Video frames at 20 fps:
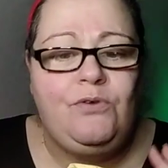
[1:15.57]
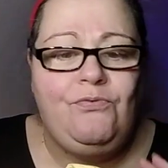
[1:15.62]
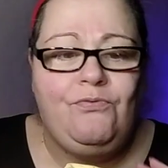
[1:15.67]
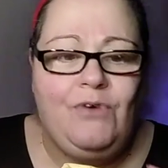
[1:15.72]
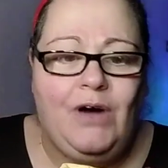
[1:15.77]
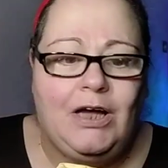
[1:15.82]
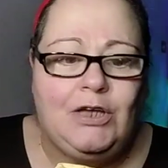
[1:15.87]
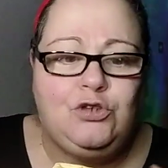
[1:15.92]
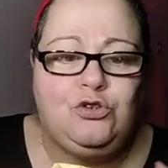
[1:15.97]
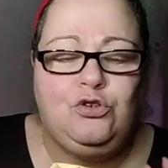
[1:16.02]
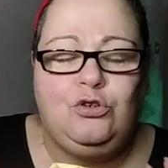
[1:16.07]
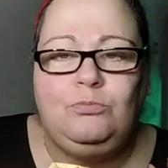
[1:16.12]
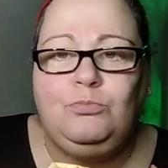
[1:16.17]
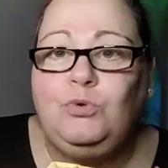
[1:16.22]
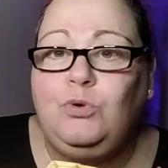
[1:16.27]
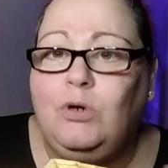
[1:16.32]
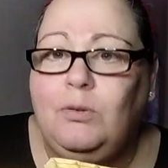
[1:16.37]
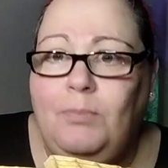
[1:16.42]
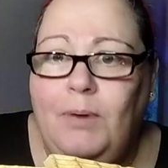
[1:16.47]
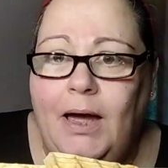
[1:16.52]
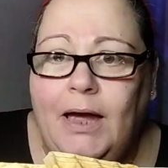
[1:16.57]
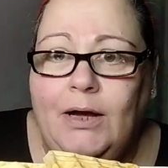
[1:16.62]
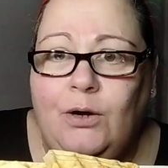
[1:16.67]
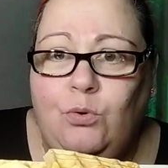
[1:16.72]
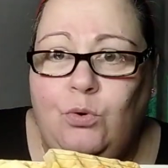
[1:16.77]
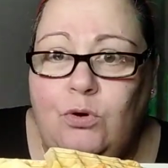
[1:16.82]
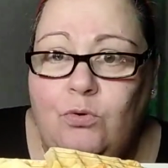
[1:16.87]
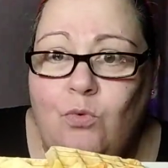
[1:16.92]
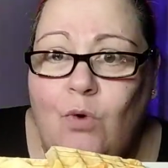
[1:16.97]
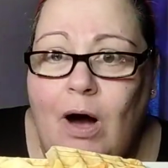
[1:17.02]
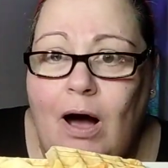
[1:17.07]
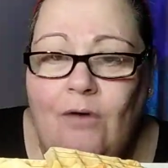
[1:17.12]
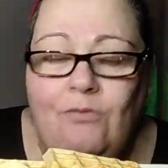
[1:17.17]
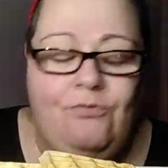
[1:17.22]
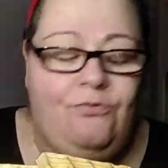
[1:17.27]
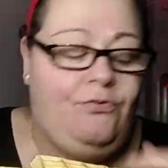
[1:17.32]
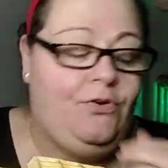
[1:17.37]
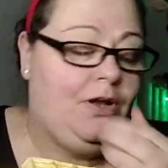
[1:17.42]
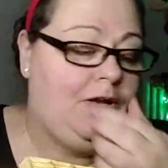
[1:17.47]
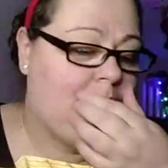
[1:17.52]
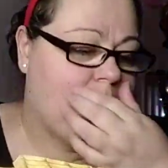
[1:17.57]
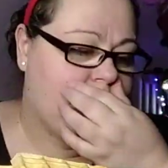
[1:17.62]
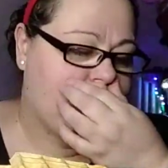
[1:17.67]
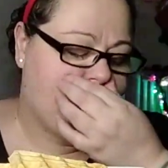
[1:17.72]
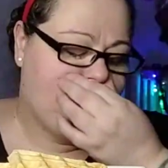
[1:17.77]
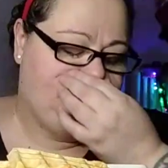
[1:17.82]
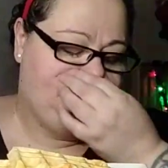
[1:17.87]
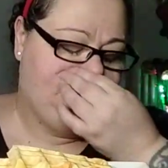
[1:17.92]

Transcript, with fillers: faccio il mukbang con i waffle.